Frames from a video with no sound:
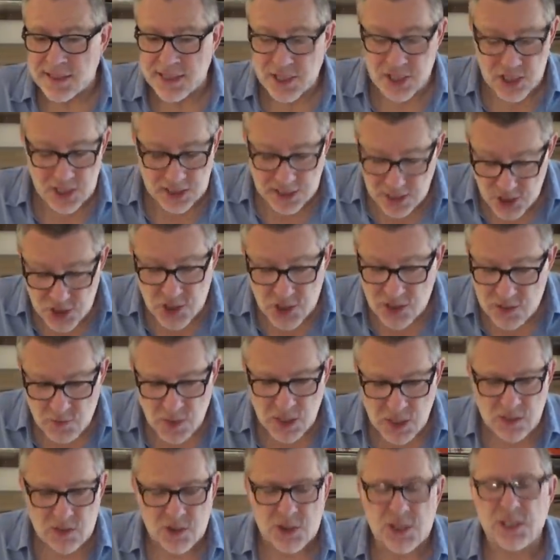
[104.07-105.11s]
j'étais jeune
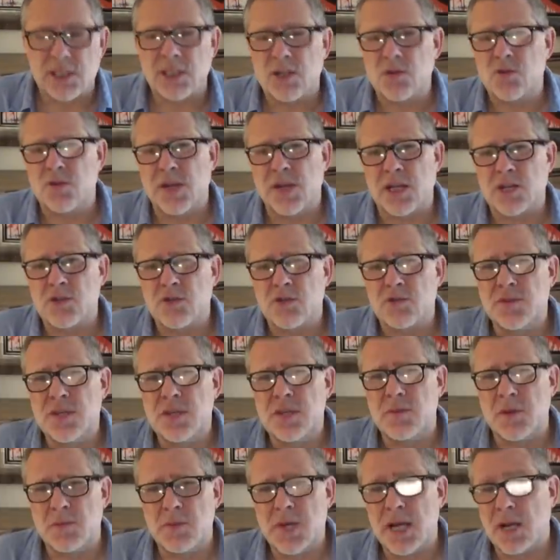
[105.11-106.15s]
moi quand j'ai découvert ce
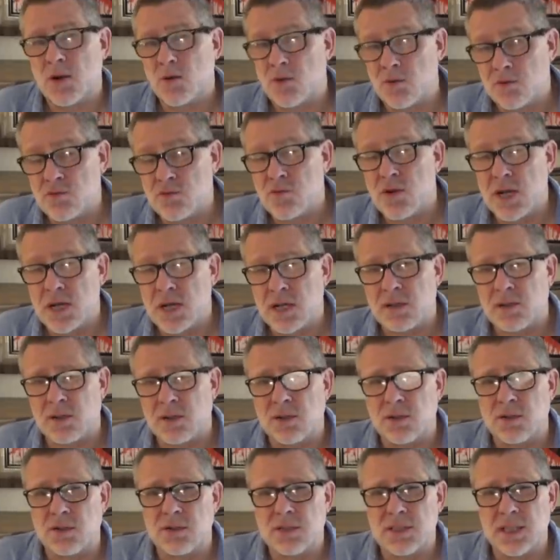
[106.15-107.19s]
film, et bien qu'on voit
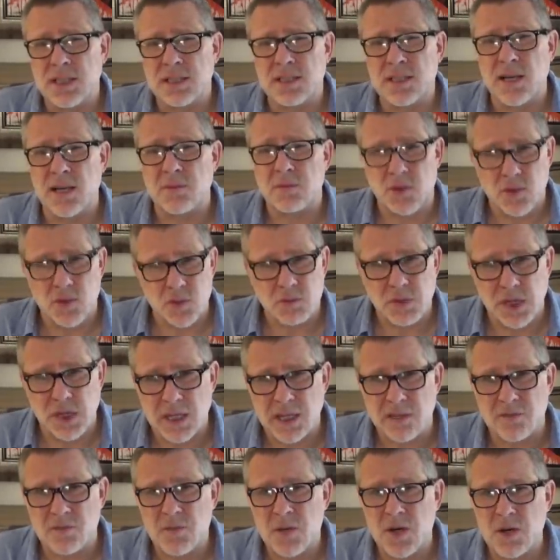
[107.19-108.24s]
cette arme que
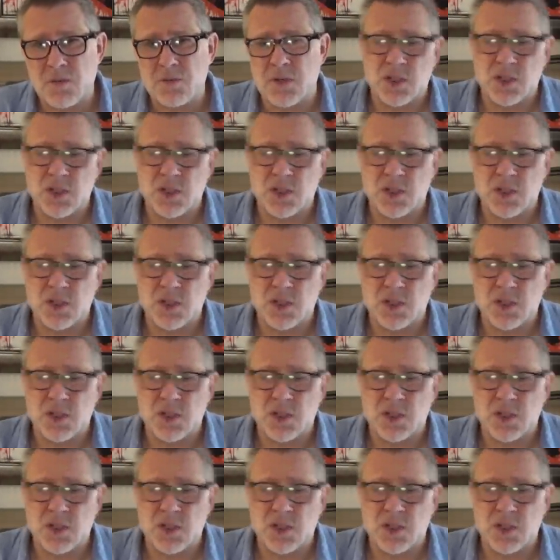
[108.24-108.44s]
brièvement,